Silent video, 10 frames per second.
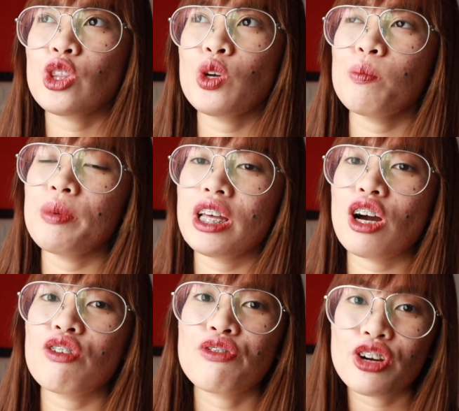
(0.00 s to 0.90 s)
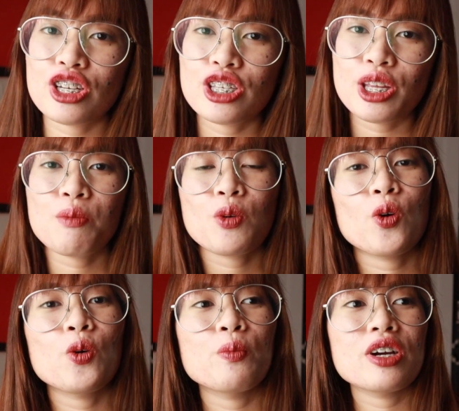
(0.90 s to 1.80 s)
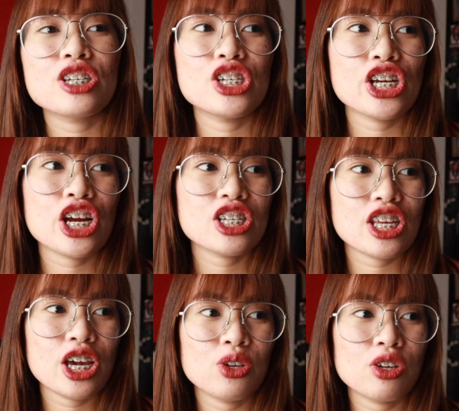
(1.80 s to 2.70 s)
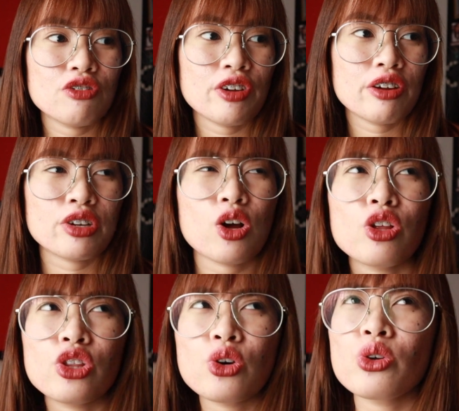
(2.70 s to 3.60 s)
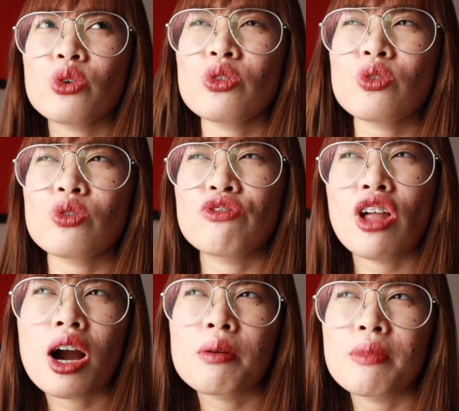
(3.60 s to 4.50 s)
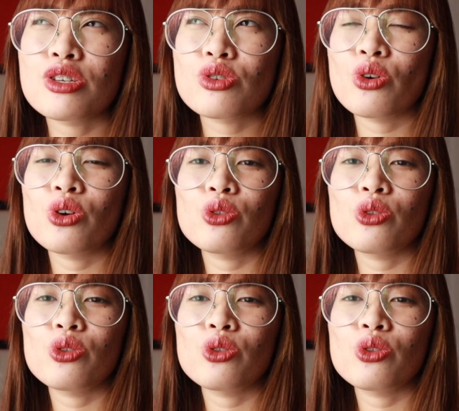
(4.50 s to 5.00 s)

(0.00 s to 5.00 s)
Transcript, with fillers: ito yung pinaka first time kong mag-share sa inyo na favorite. Although yung vlogmas ko,